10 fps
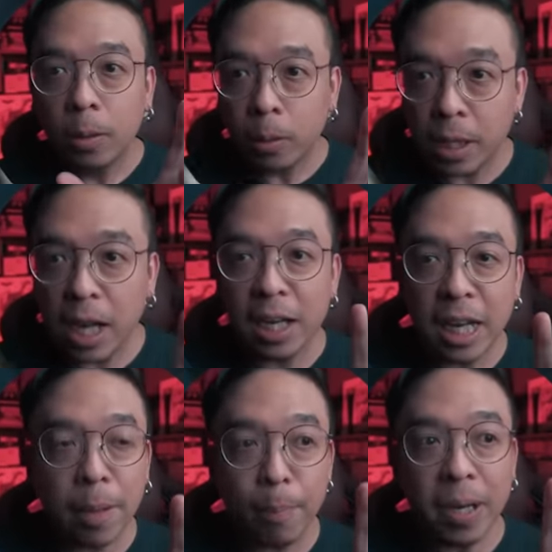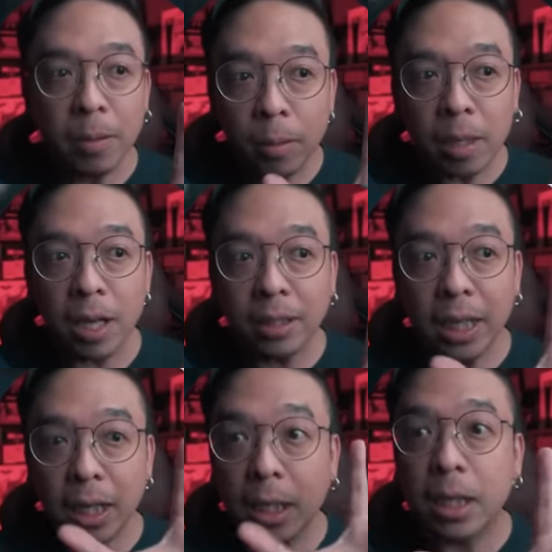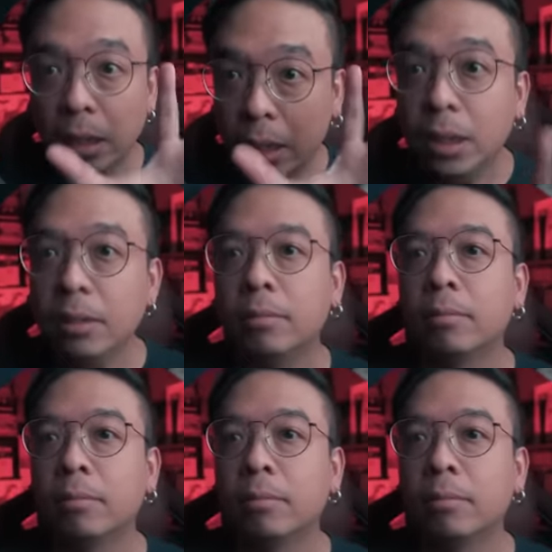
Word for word: เรื่องนี้เป็นเรื่องที่เกิดขึ้น